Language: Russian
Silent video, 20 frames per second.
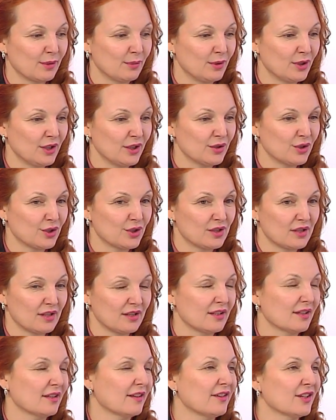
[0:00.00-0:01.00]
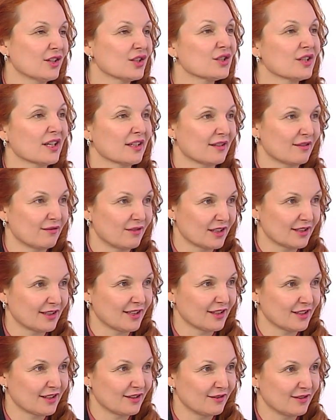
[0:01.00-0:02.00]
запоминающийся это, наверное, театр
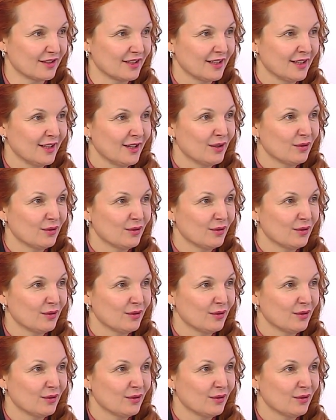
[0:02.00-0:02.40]
Вахтангова.